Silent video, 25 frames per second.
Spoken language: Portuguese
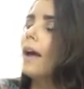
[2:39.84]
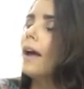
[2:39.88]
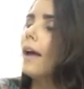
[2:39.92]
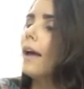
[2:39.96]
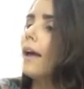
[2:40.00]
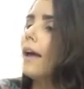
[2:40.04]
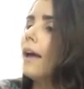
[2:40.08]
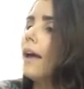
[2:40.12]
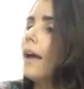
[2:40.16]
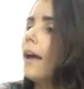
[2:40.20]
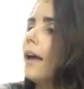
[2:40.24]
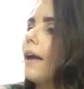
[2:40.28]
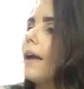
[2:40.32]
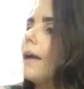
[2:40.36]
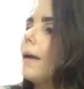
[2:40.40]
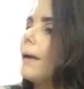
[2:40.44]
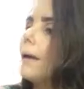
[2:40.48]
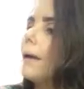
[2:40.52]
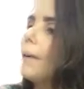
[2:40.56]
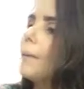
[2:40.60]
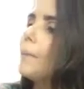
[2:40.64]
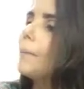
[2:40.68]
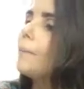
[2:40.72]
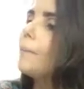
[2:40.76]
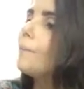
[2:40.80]

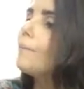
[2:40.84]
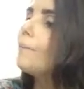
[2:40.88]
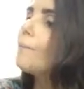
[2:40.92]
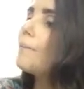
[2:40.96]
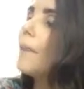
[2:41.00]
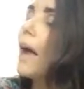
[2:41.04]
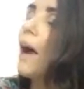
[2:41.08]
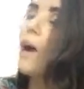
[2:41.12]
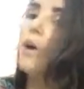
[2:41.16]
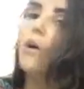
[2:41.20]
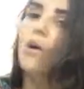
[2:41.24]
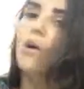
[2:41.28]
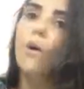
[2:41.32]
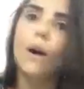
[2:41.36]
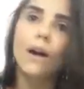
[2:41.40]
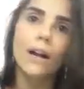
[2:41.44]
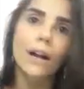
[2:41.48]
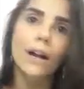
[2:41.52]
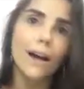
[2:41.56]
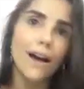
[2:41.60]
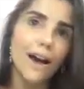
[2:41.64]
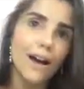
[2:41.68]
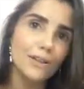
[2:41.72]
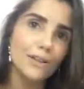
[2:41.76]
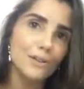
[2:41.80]
É...
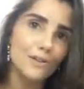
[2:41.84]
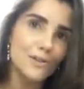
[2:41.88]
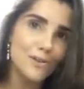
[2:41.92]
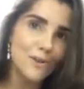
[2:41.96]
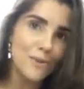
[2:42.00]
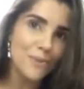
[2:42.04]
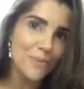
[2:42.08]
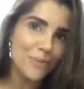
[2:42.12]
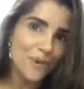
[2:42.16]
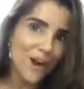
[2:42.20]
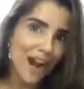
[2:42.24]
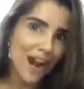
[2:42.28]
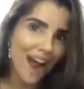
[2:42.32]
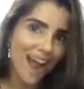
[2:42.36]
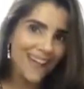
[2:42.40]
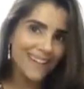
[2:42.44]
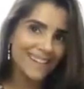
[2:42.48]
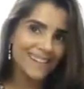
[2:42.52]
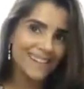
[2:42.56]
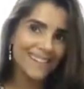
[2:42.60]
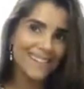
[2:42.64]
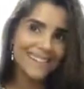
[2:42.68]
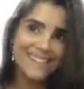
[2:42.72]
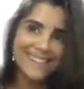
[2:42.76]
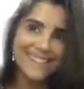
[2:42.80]
Agora a
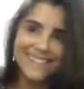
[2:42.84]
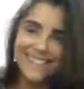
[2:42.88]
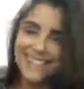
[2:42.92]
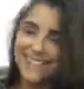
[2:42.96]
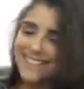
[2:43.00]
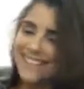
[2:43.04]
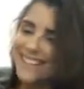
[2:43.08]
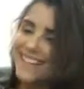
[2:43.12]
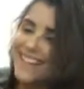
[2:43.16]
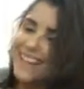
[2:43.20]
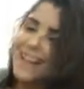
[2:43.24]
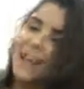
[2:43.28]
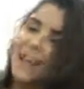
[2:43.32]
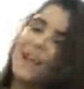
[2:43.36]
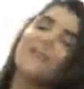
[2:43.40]
surprise.